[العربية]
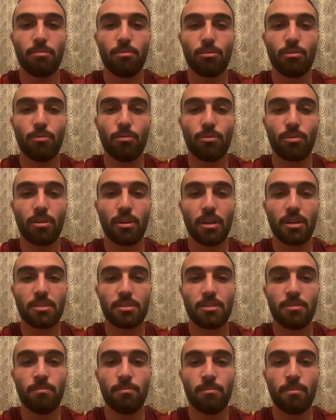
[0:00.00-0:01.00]
وجمهوره
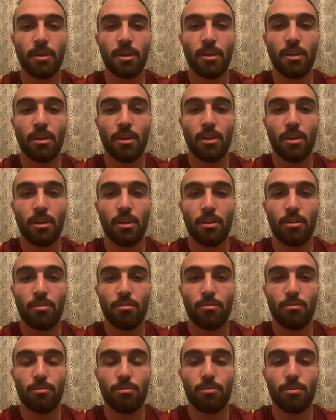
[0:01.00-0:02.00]
العظيم
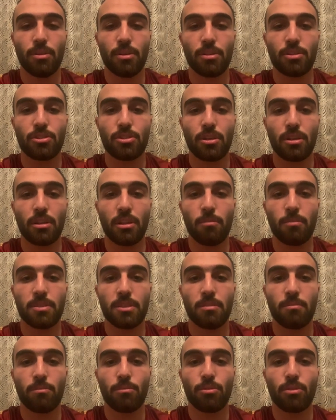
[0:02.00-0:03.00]
وان شاء الله
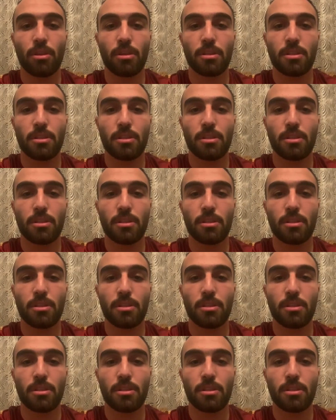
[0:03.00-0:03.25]
مزيد من بطولات